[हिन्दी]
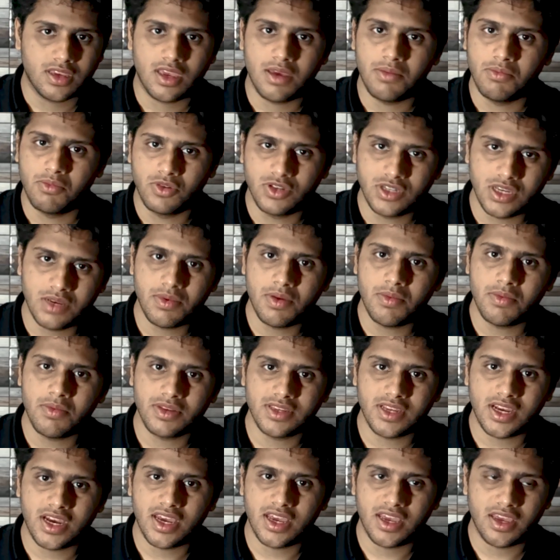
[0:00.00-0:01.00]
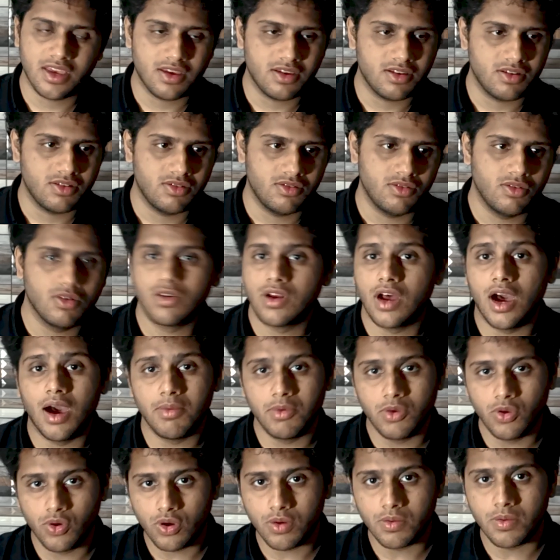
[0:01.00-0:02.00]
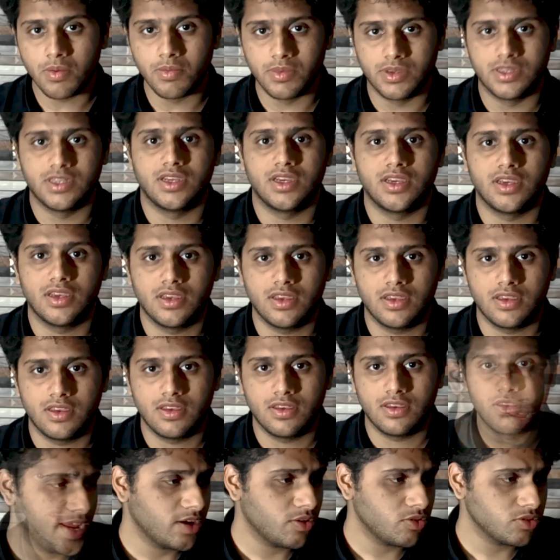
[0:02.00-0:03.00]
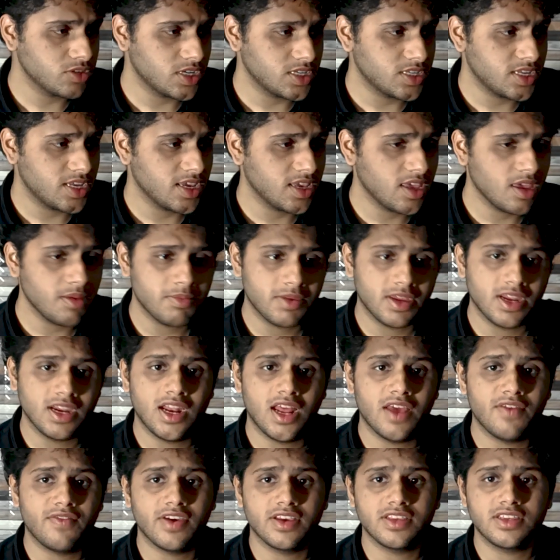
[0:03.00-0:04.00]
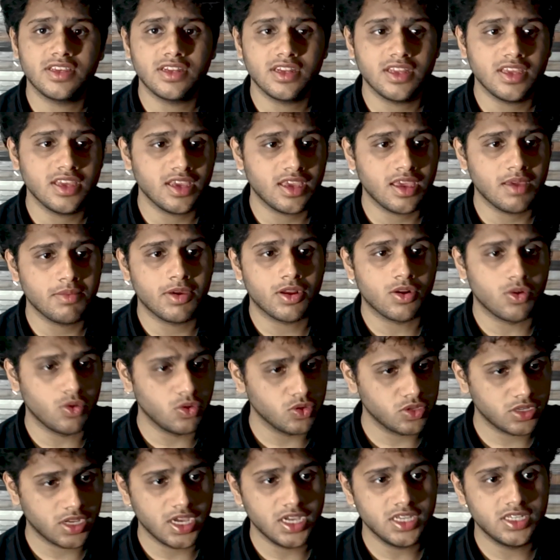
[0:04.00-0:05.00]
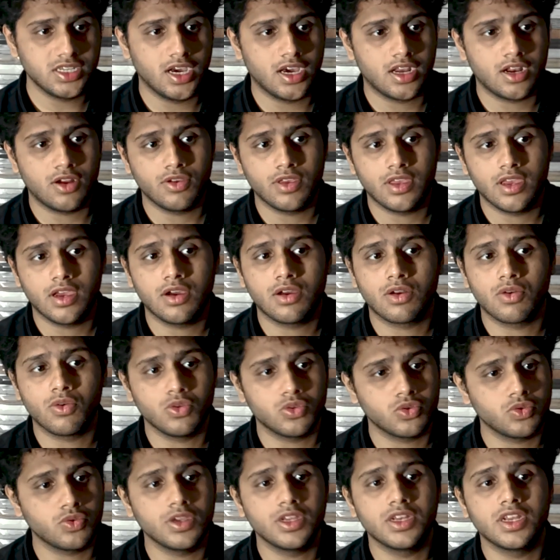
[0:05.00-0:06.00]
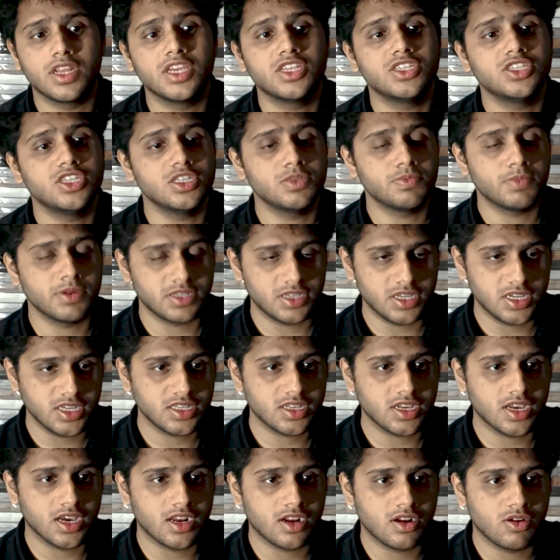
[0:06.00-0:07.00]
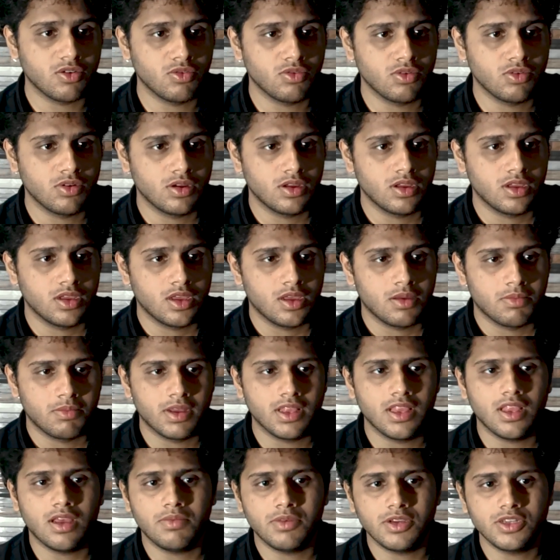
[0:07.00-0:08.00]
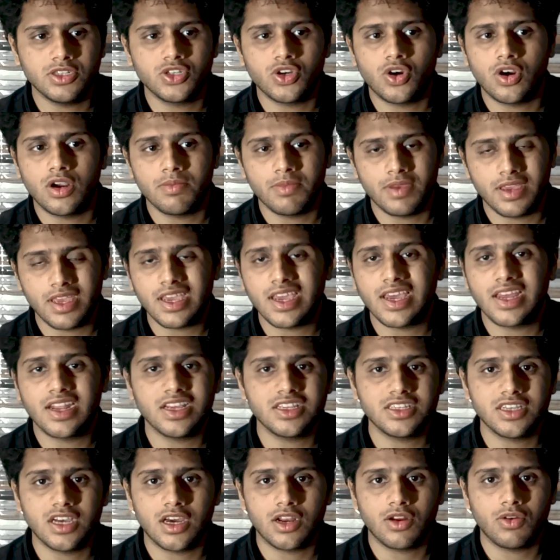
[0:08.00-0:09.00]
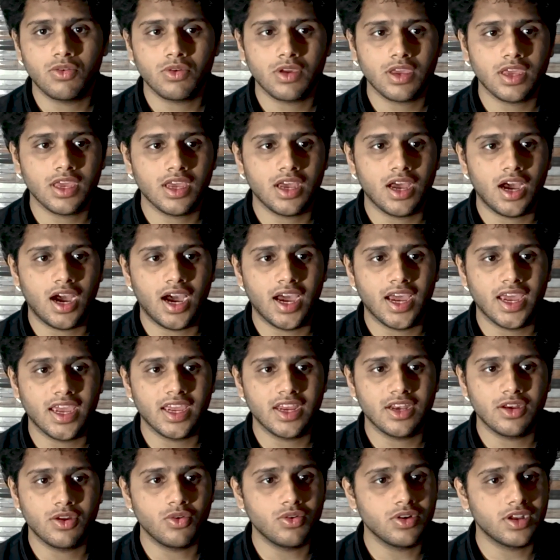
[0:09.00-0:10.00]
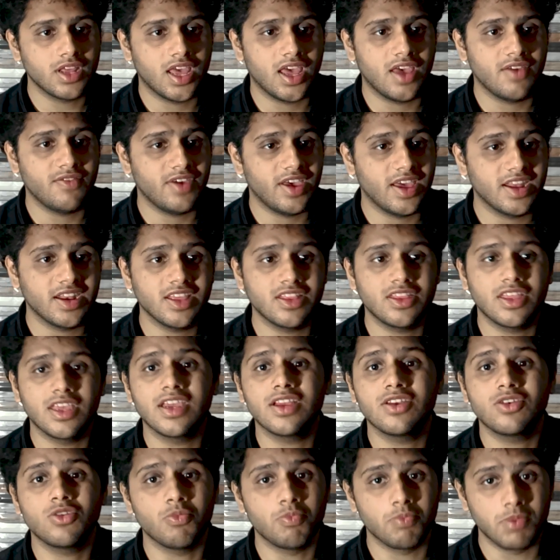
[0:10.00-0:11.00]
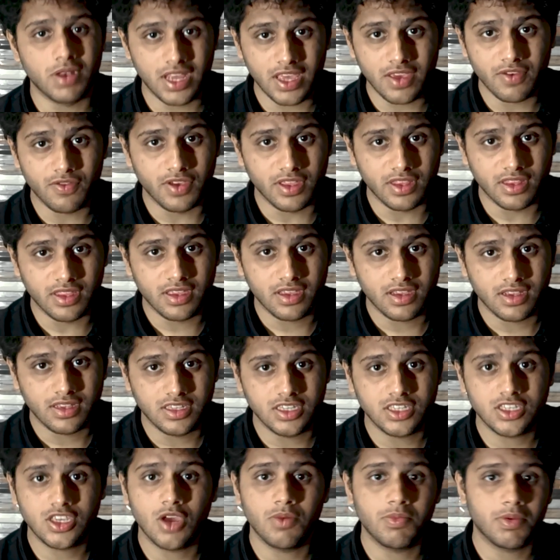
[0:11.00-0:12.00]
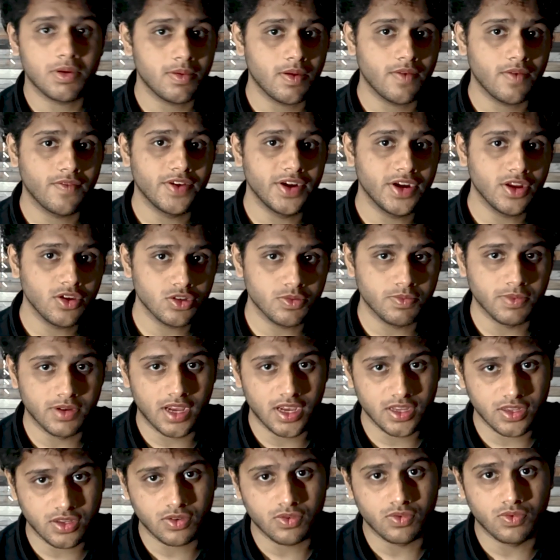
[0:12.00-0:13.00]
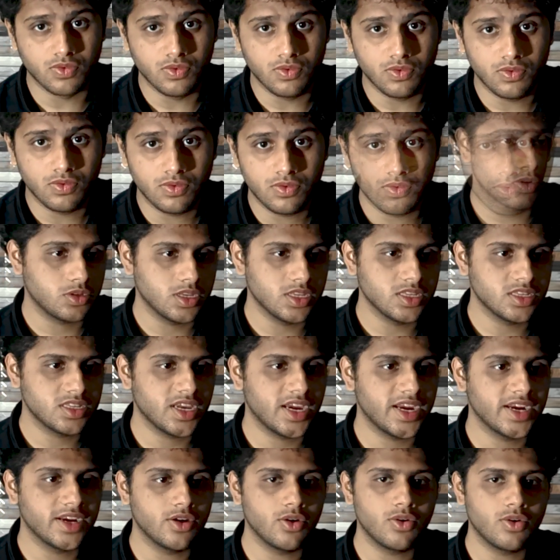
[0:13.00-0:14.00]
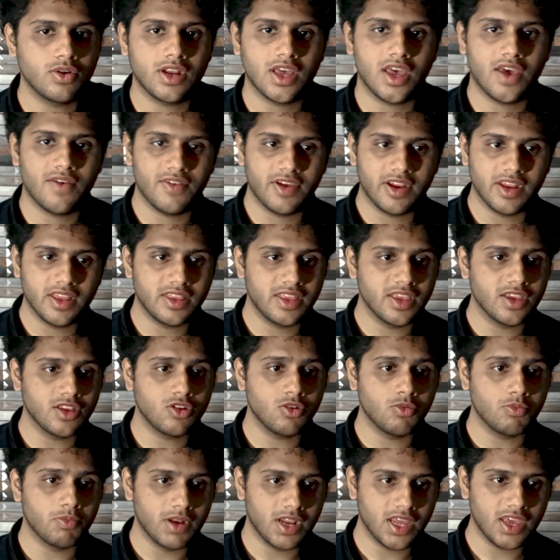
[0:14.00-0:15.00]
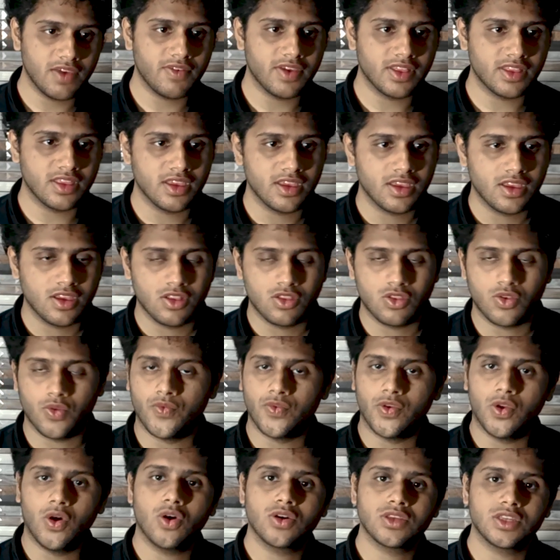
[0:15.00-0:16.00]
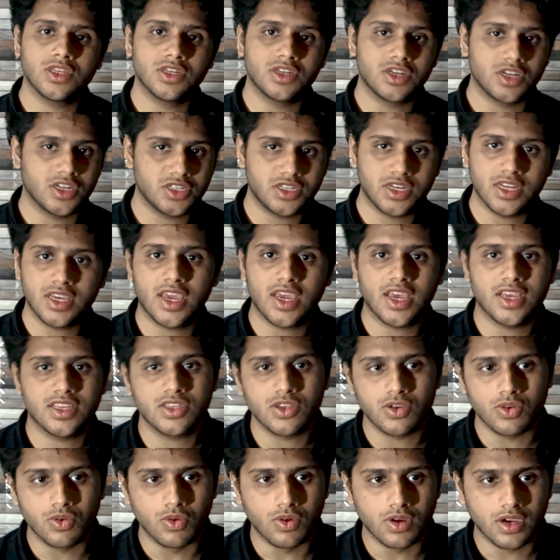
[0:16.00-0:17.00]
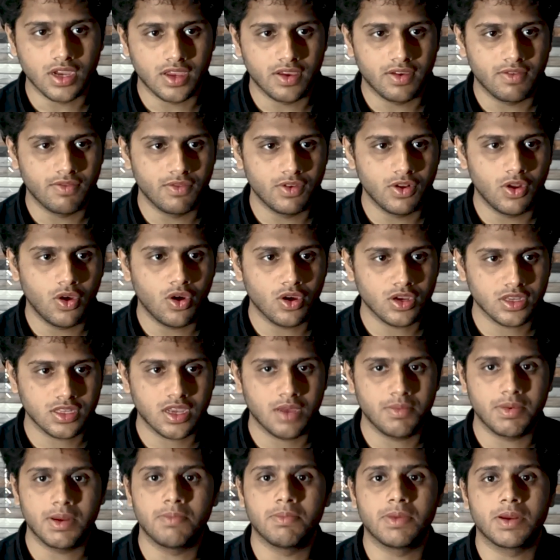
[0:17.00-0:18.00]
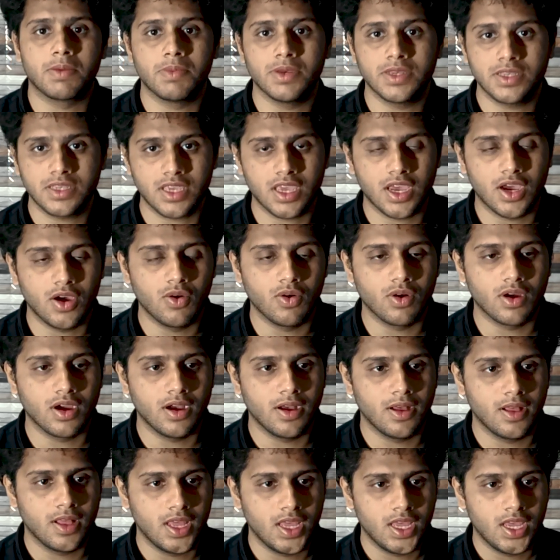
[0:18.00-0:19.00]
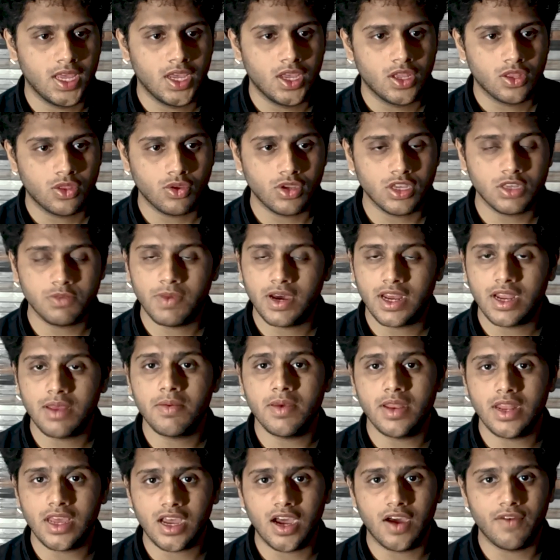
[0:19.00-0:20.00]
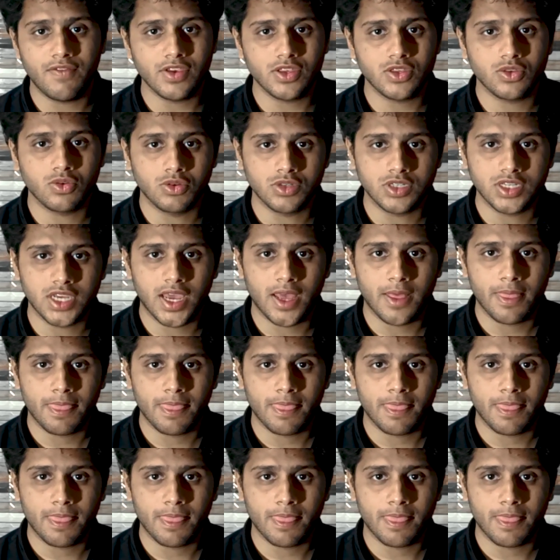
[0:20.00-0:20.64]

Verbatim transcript: कि मुझे भी मज़ा आए और आप लोगों को भी मज़ा आए तो प्लान कुछ ऐसा है कि मेरी लाइफ ऐसी नहीं है कि मैं रोज़ कहीं जा रहा हूँ या रोज़ कोई नई चीज़ परचेस कर रहा हूँ मतलब इन शॉर्ट मैं ये कहना चाह रहा हूँ कि आई डोंट हैव एनी थिंग टू प्ले विद जिसके ऊपर मैं वीडियोस बना सकूँ तो सिंस आई डोंट हैव एनी थिंग टू प्ले विद तो व्लाग्स इंटरेस्टिंग कैसे होंगे व्लाग्स का फिर पर्पज़ क्या होगा तो इस बारे में मैंने काफ़ी सोचा